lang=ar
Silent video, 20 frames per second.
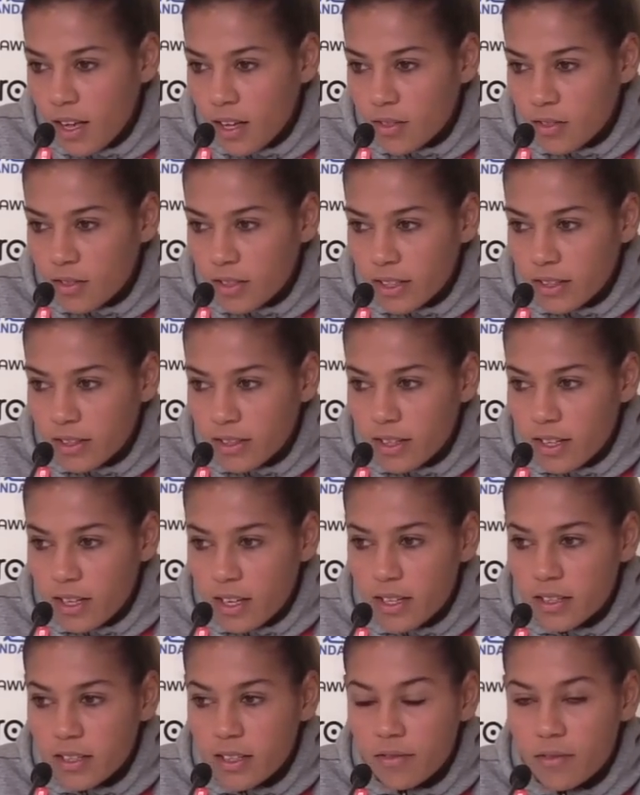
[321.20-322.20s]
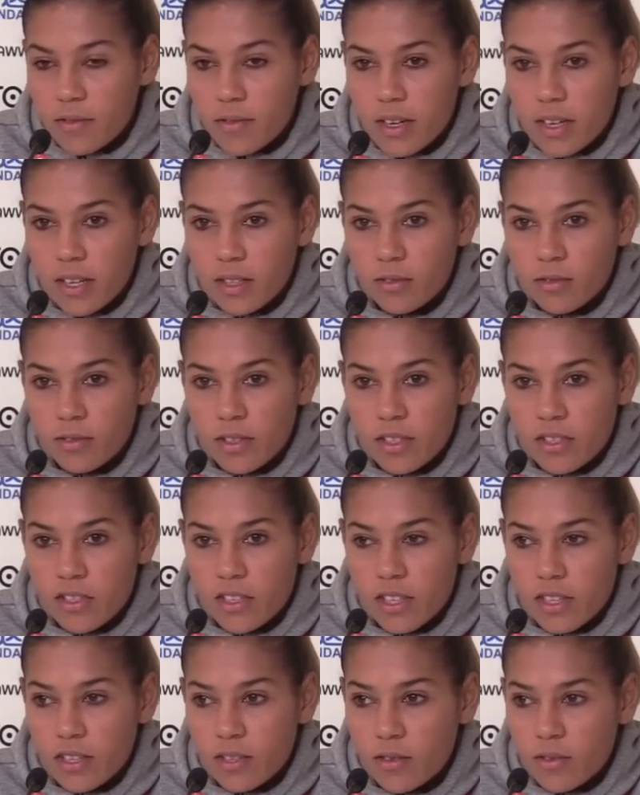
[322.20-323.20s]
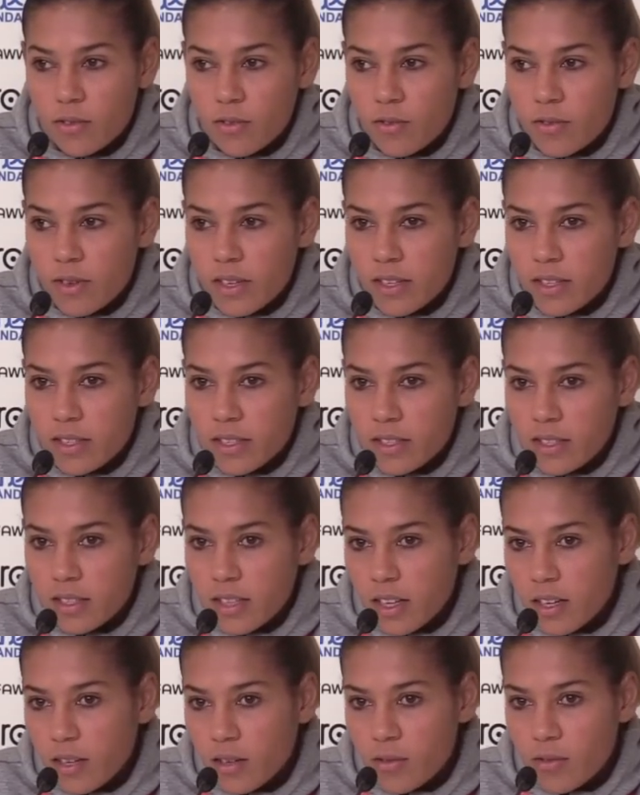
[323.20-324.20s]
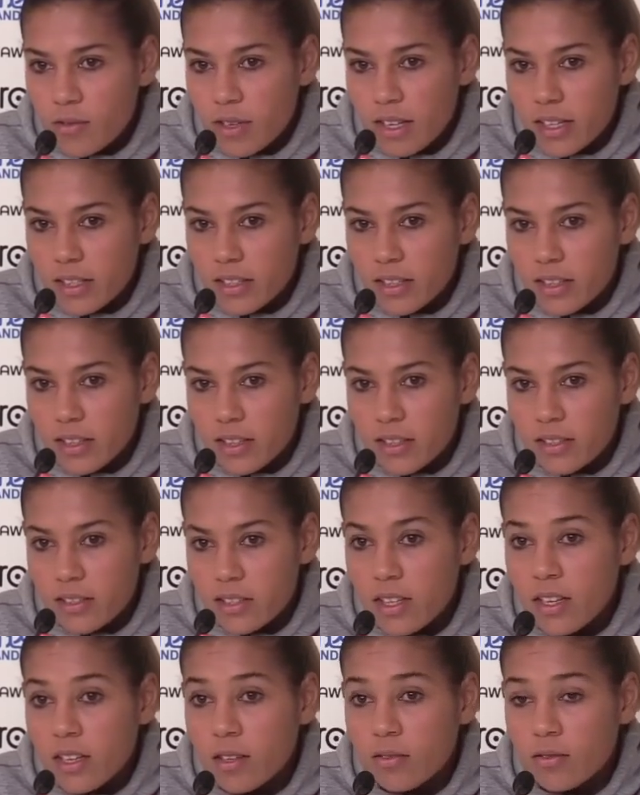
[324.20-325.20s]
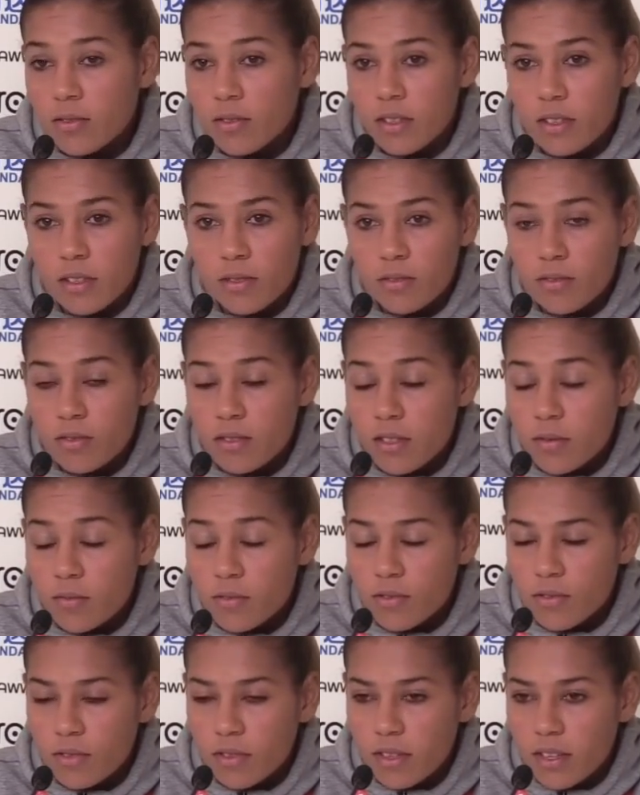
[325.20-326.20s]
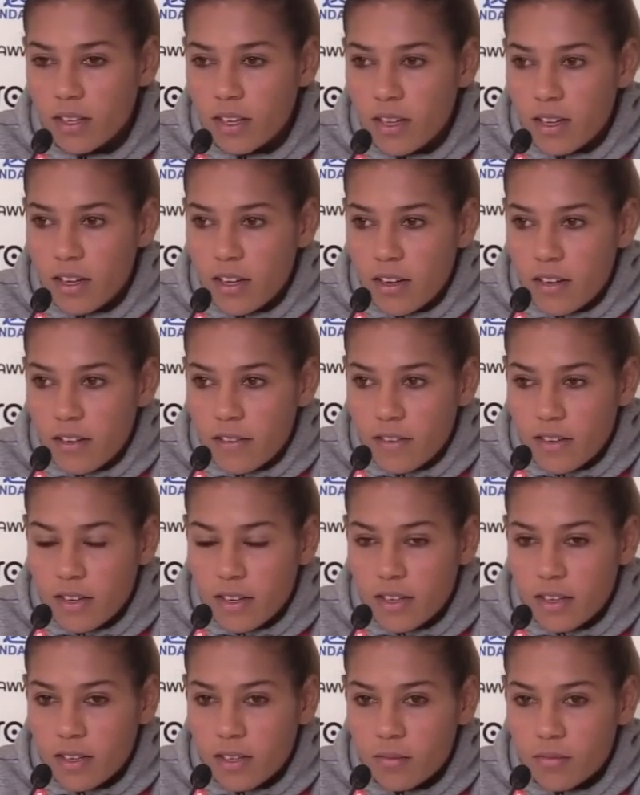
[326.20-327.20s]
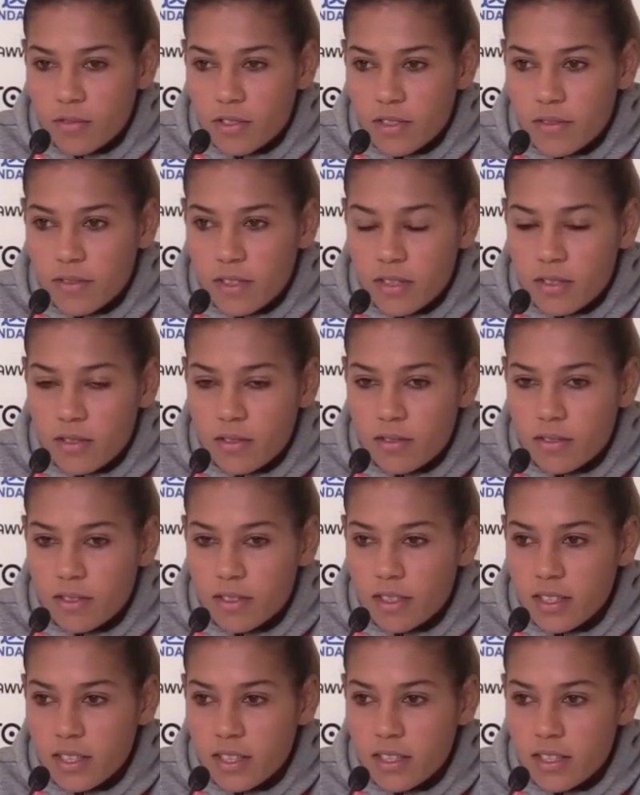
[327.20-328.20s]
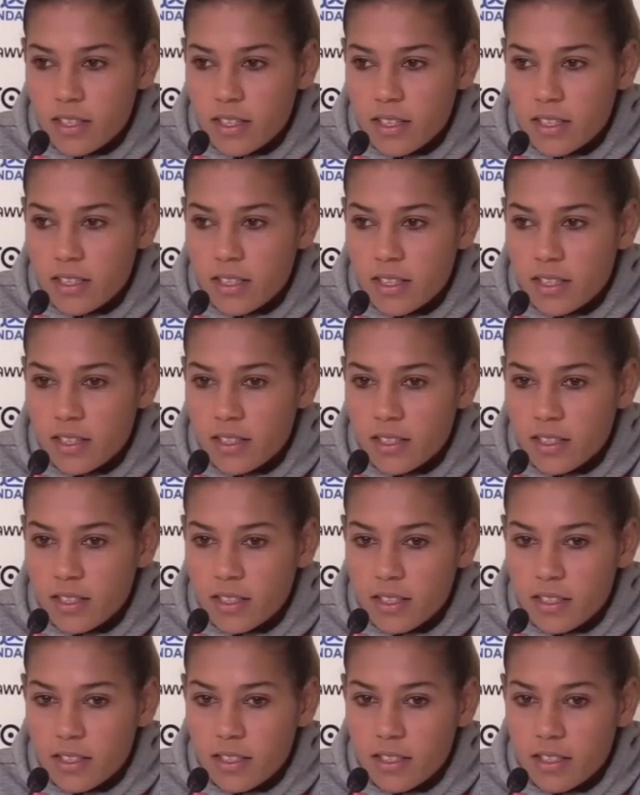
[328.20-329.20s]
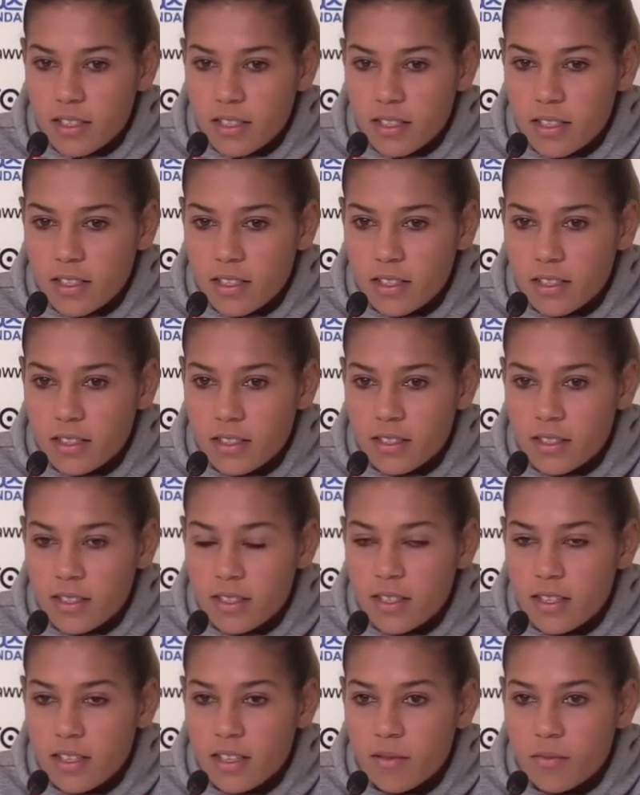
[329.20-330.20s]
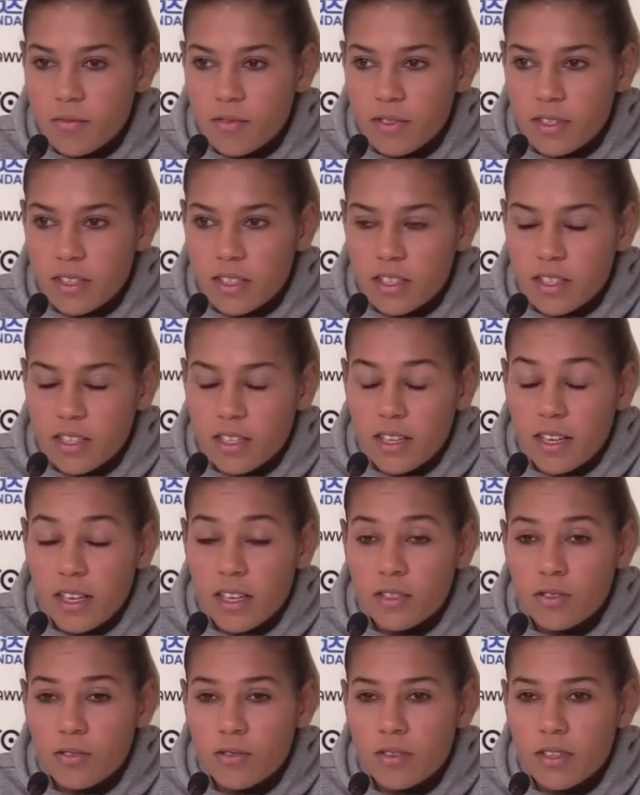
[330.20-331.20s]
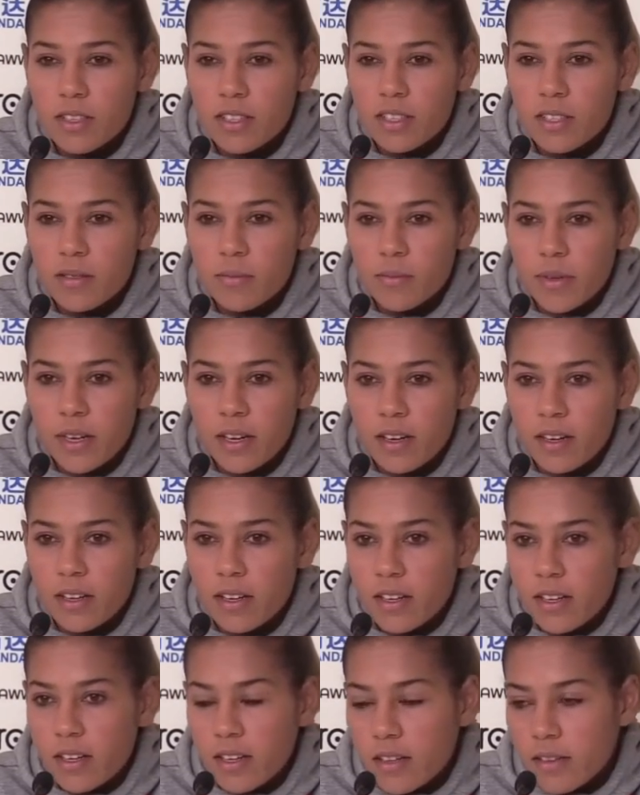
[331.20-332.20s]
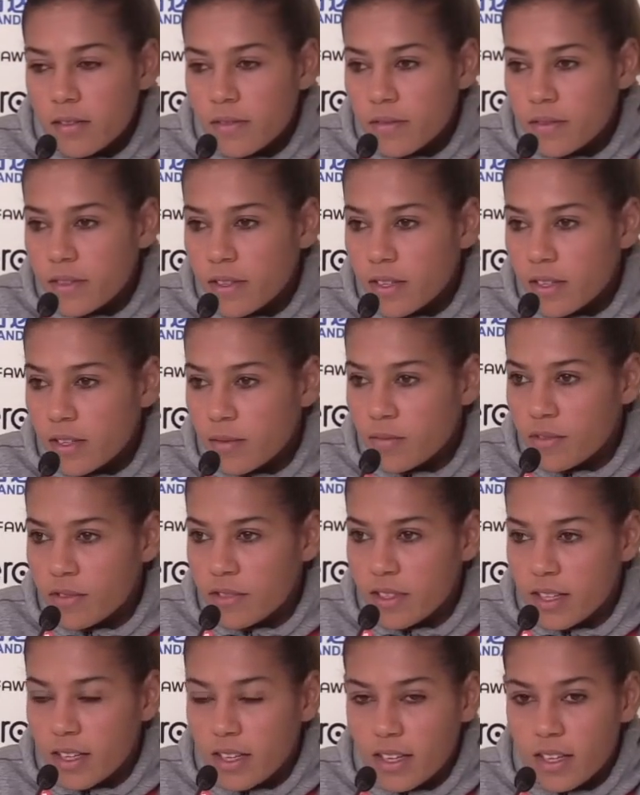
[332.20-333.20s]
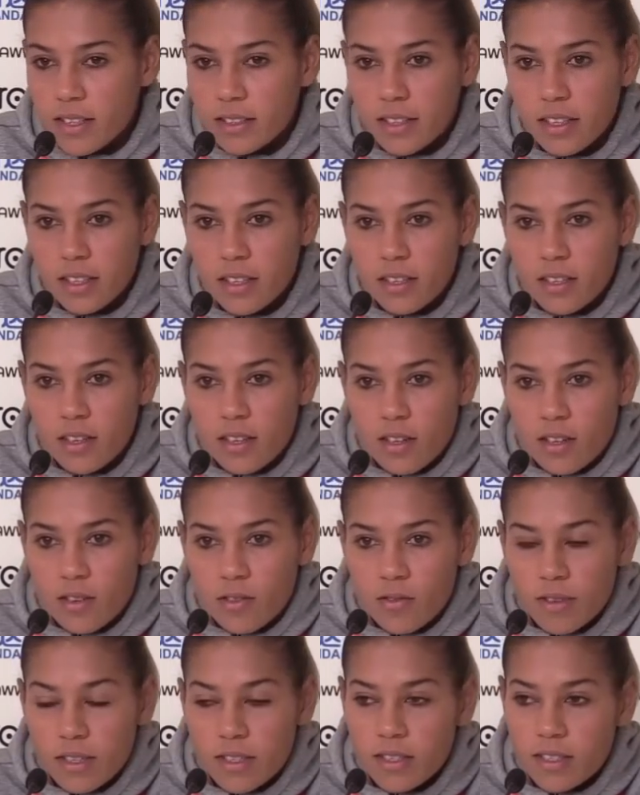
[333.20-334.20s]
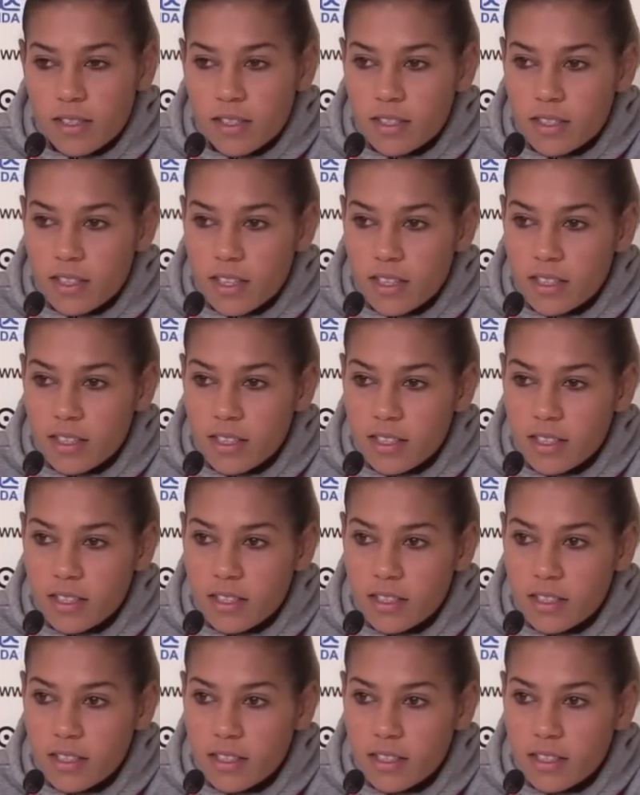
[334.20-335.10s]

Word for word: دونك عندنا هدف واحد وكنتشاركوا هو اننا نحققوا واحد نتاهلوا للدوزيام شور فالموتيفاسيون ديالنا هي اننا نستلهموا داكشي اللي عاشوا ليكيب ا آه في مونديال قطر واننا حتى حنايا